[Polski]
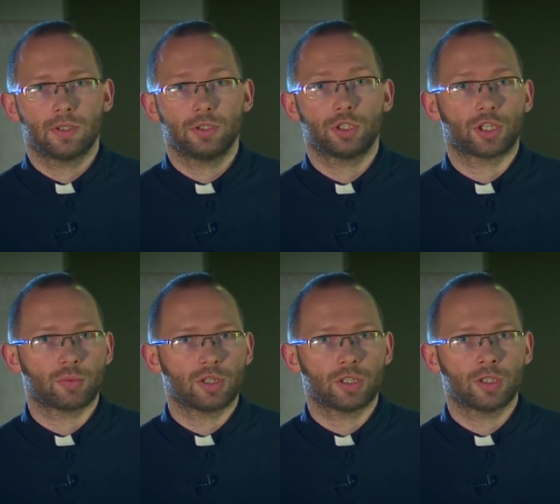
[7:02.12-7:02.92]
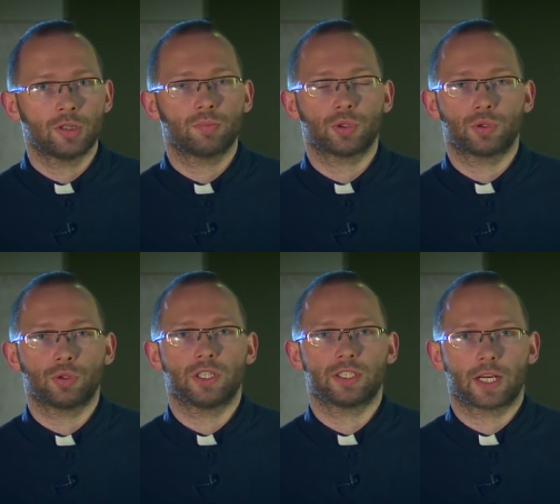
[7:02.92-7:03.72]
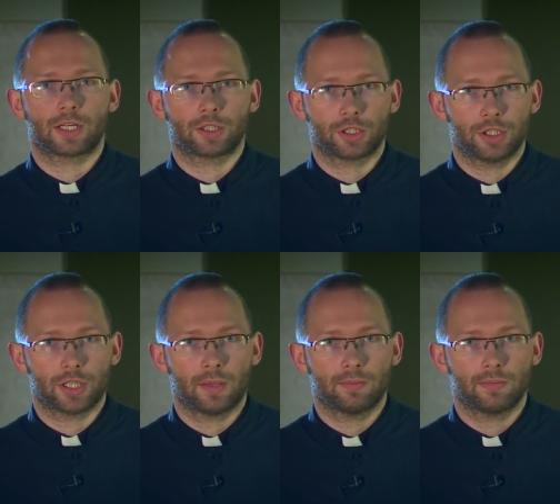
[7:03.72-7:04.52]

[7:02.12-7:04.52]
czynimy potrójny znak krzyża